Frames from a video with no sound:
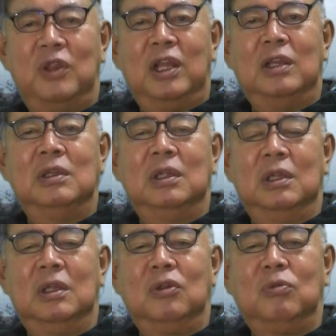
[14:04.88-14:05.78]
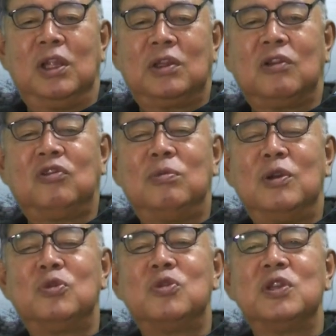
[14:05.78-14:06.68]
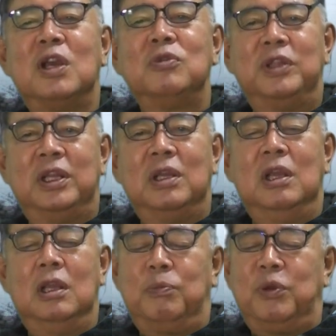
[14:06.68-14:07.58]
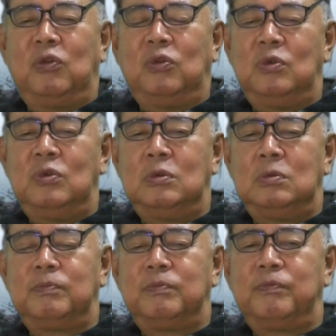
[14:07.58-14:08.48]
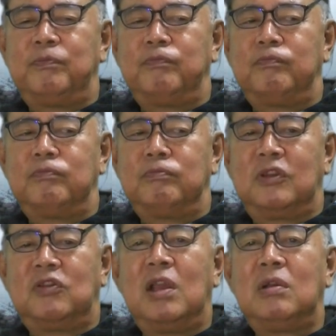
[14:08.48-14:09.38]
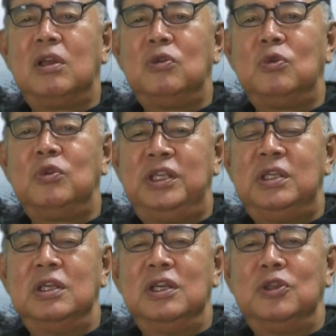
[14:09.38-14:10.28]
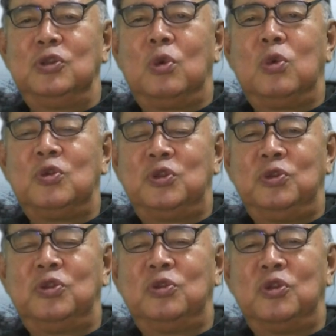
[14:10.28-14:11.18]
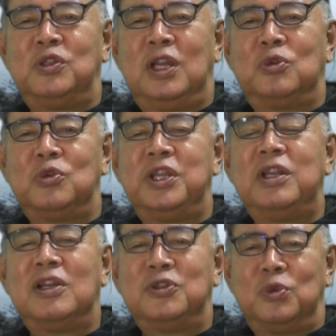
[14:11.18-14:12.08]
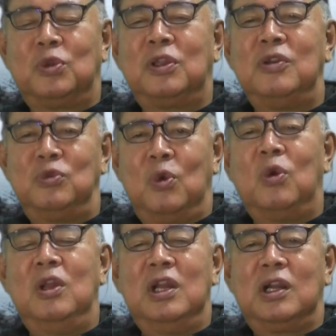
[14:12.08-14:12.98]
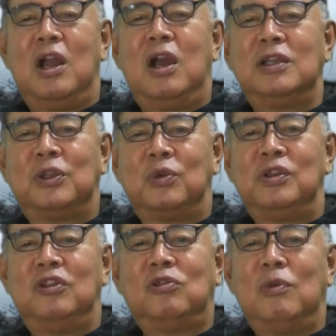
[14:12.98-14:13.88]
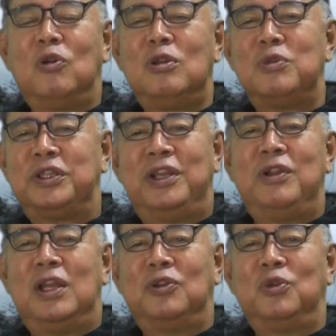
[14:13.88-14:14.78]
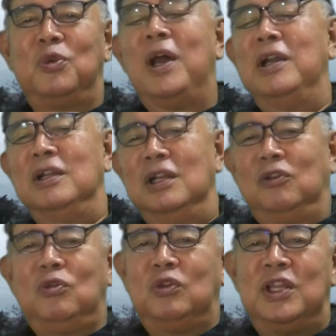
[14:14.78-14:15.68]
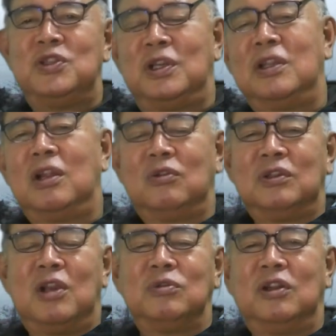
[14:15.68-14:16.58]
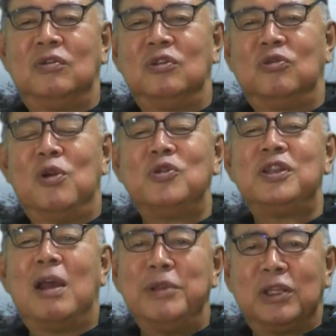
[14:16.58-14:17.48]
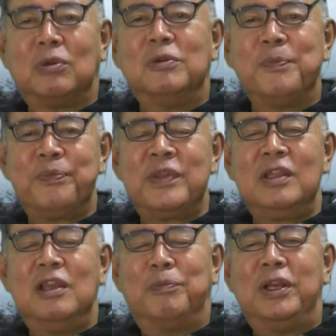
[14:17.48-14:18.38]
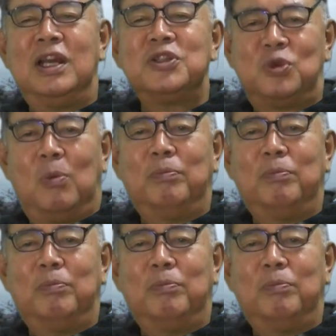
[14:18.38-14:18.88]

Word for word: ね。全くスマホと違うんでね。やっぱりそういううん災害用に情報収集の手段としてラジオっていうのを考えた時にスマホでも聞けるやんっていうのはすぐ電池がなるなくなるスマホじゃダメだとやっぱりラジオ